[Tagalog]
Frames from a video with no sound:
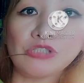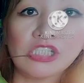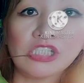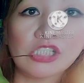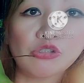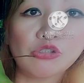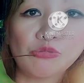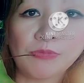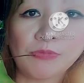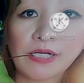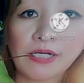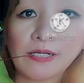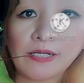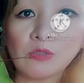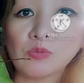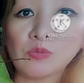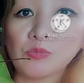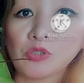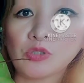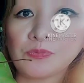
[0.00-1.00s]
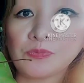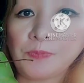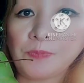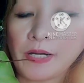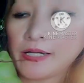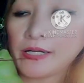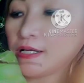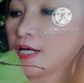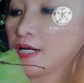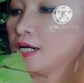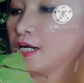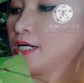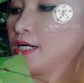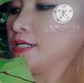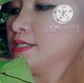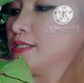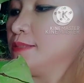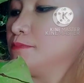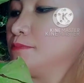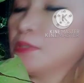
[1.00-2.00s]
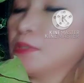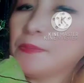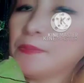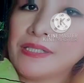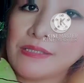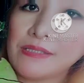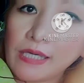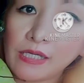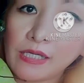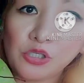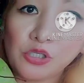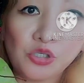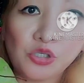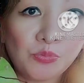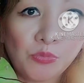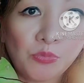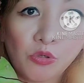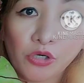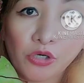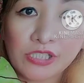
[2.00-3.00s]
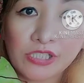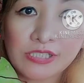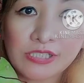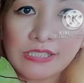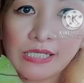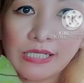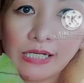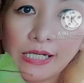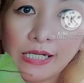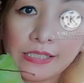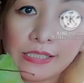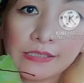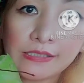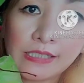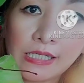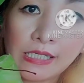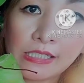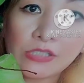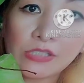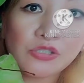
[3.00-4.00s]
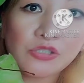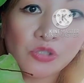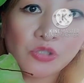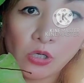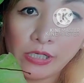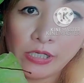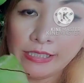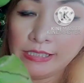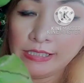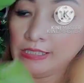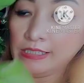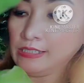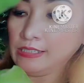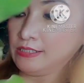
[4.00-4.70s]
din itong mga lumot para ma-maintain yung moist ng ating soil.